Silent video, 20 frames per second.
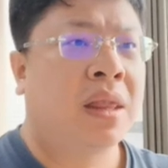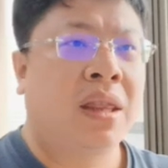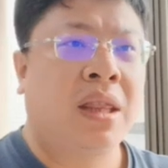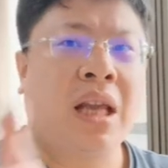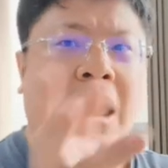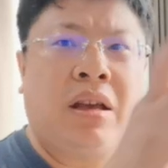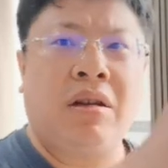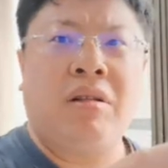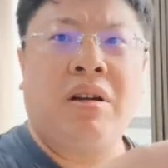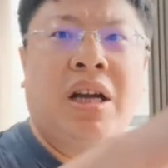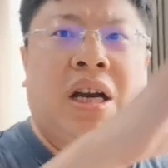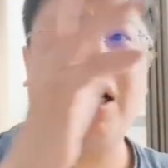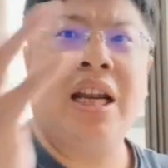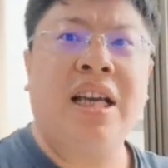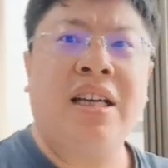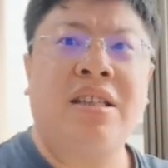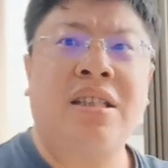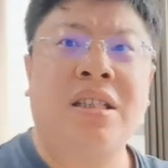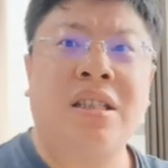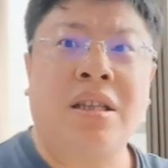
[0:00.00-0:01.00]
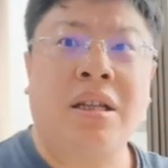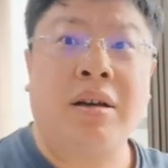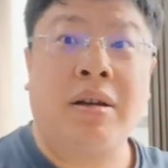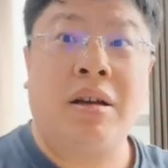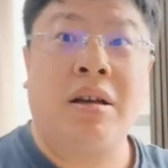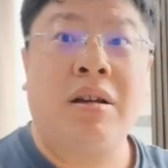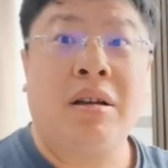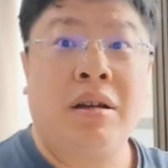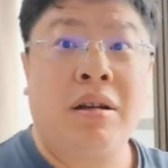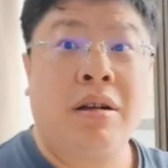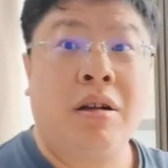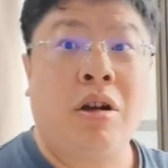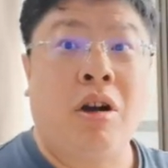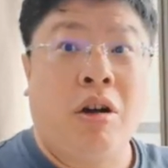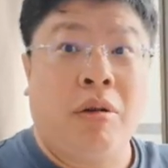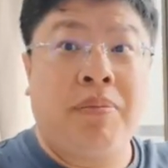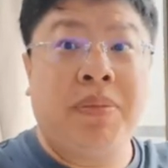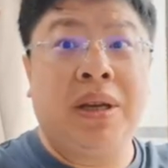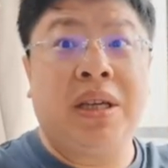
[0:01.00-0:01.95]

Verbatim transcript: 那有个类似的抠